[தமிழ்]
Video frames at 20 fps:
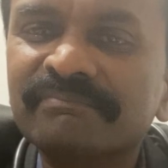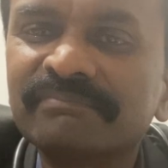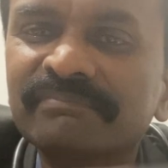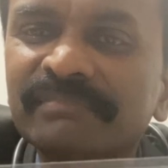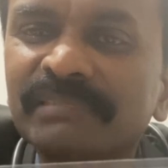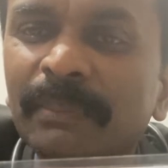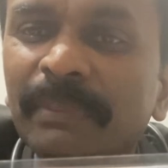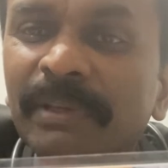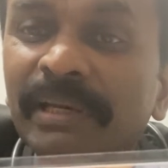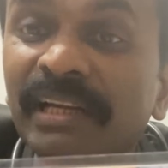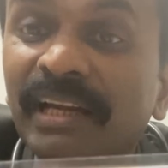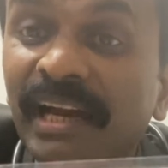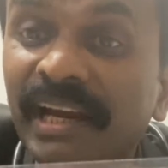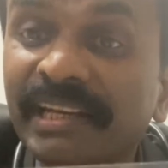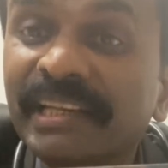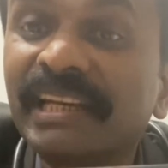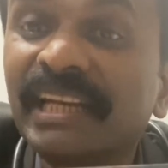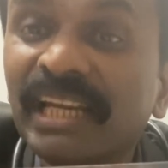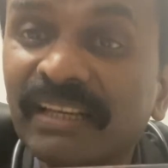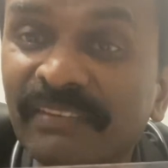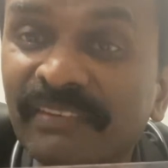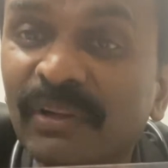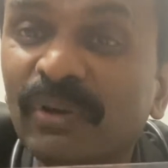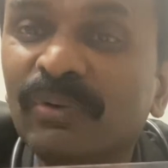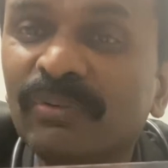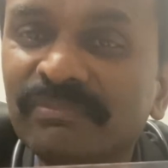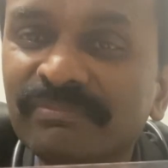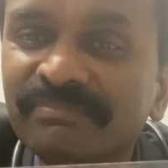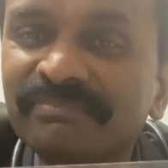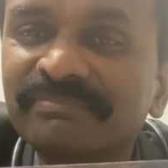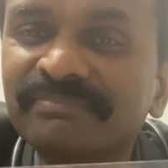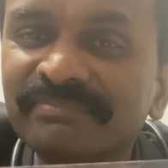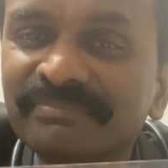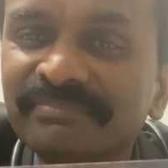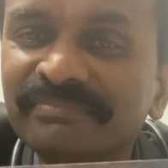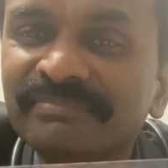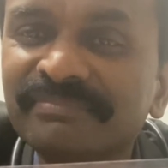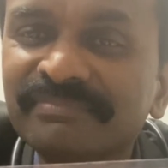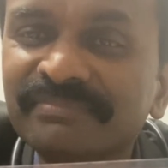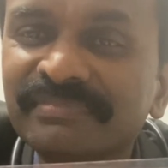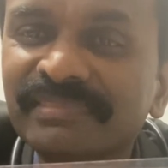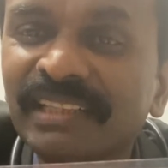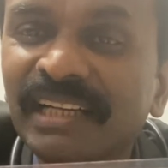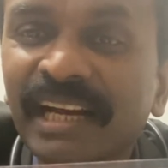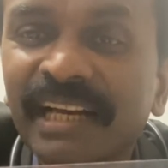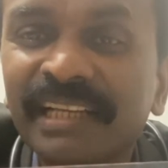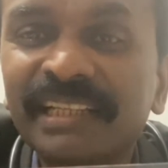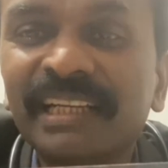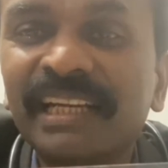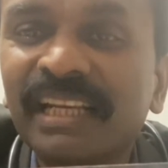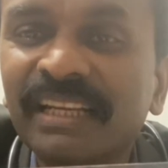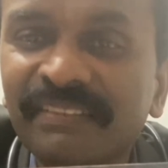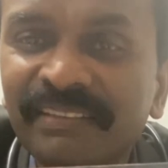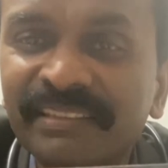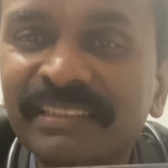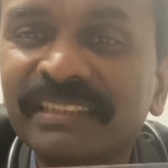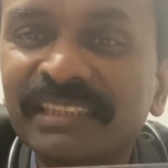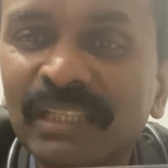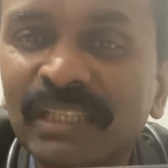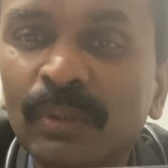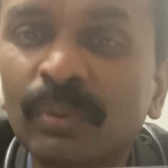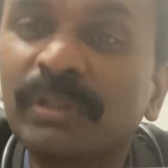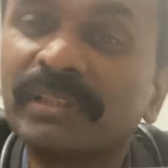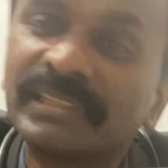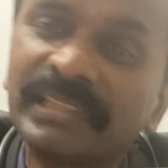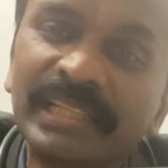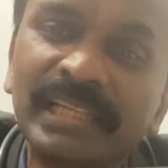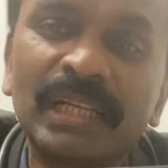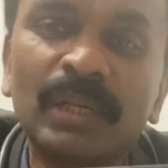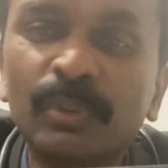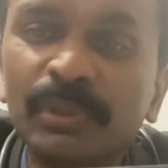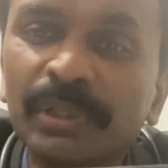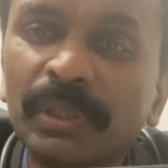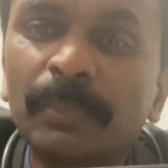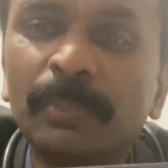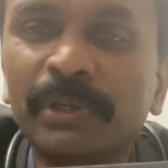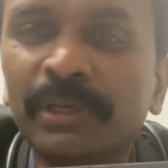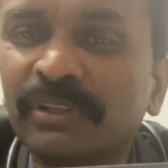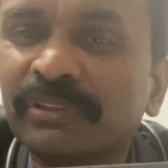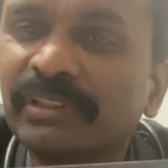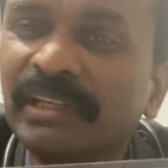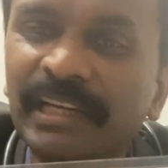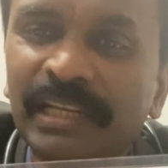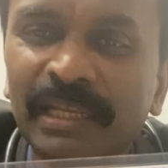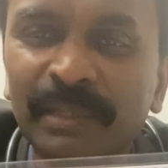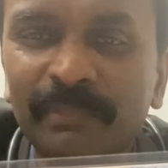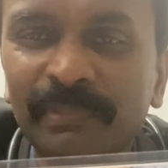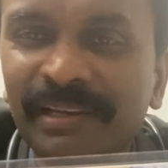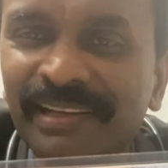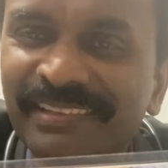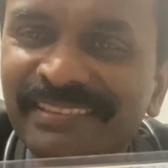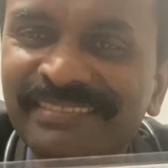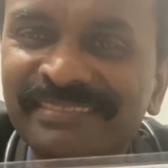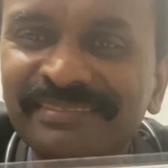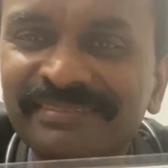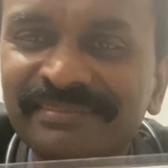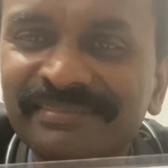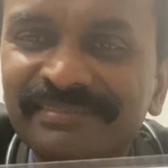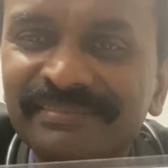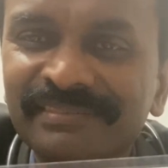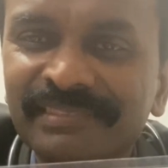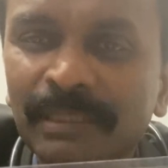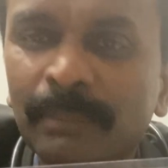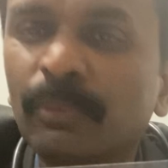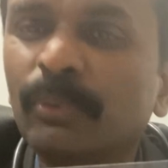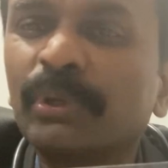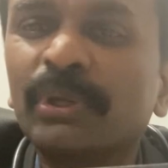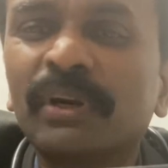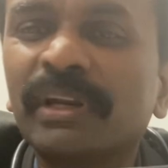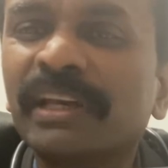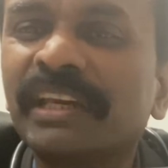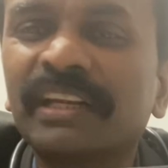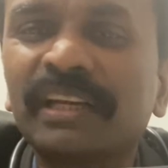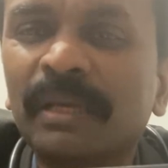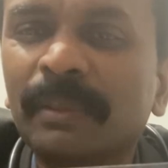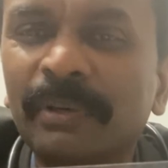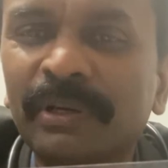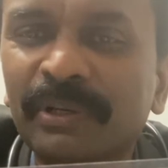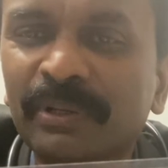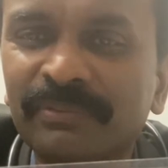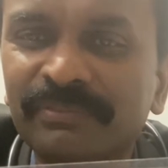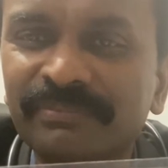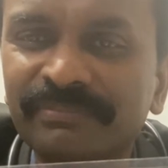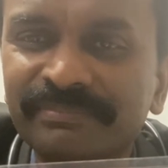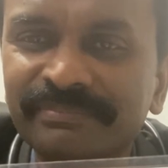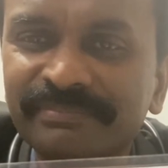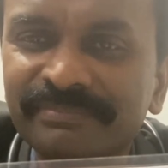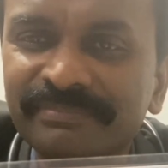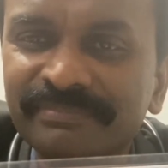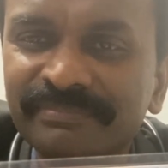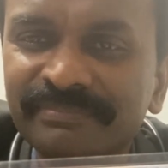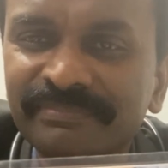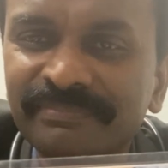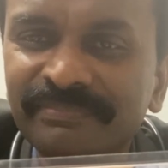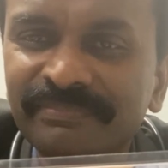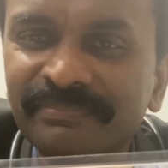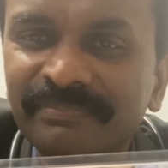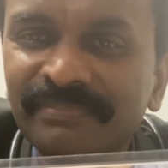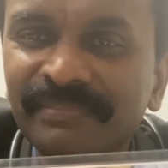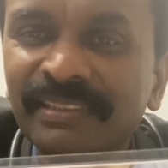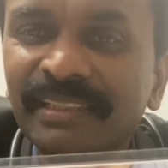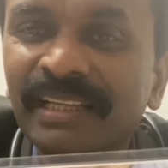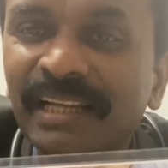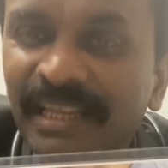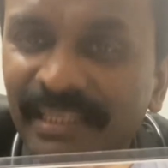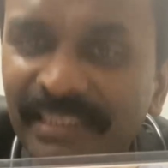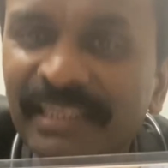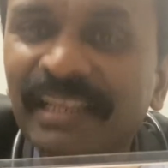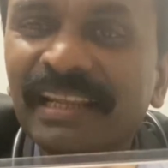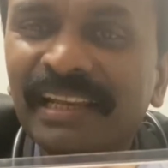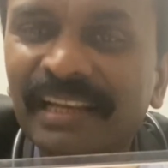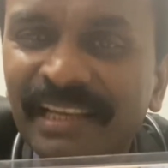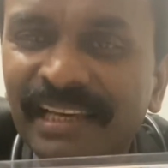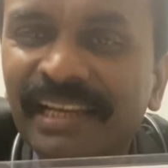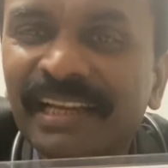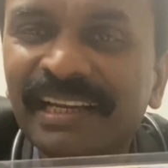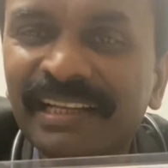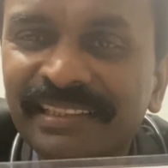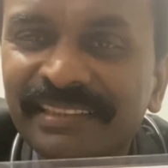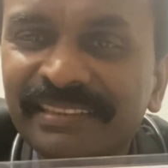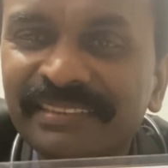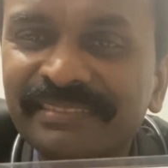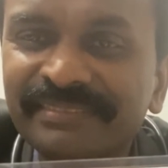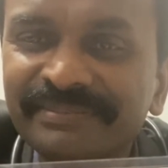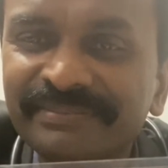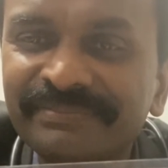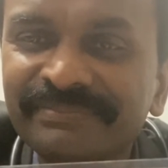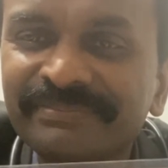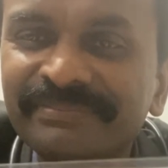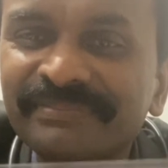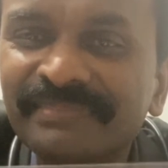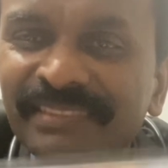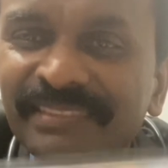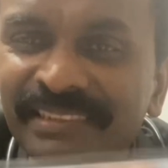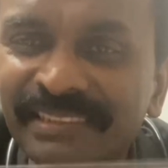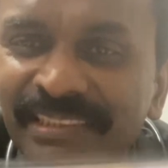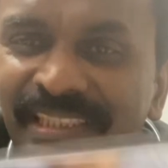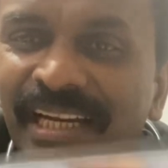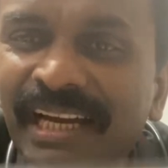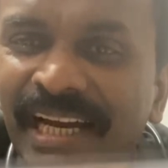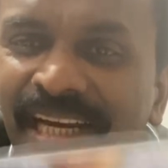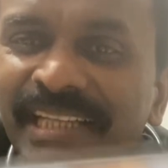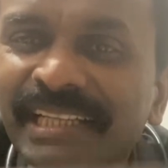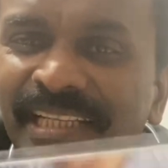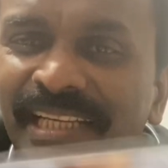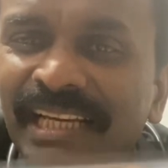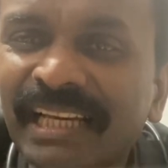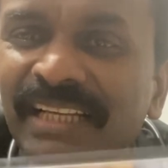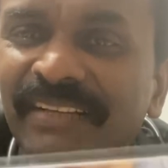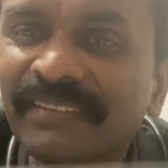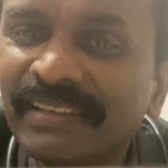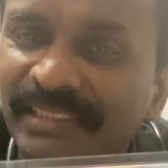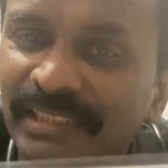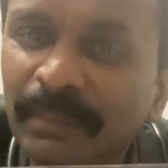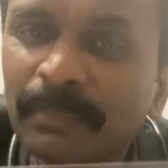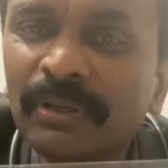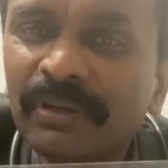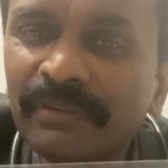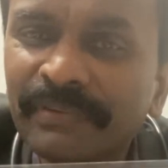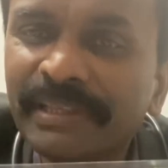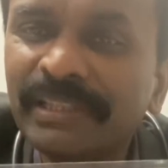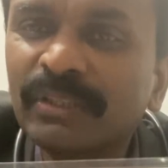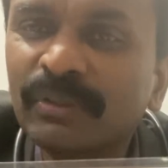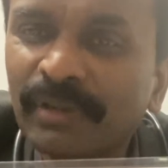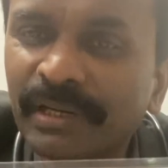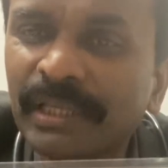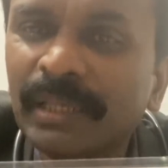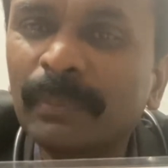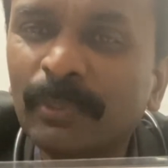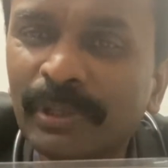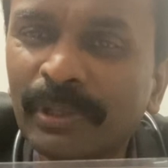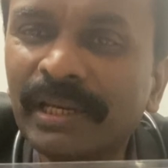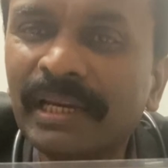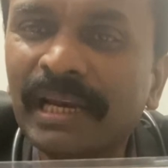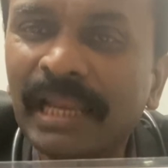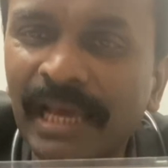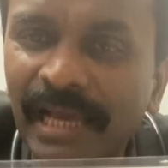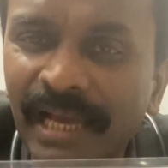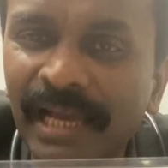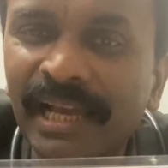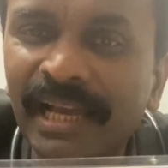இந்த மாதிரி ஹார்ட் அட்டாக் வரும் ஹார்ட் அட்டாக் வந்துச்சுன்னா ஒரு செகண்டில் உயிர் போயிடும் சில டைமில் நம்ம உயிரோடே இருக்க மாட்டோம் அதனால இந்த ஹார்ட் அட்டாக் வந்த பிறகு வெயிட்டு குறைக்க போகிறீங்களா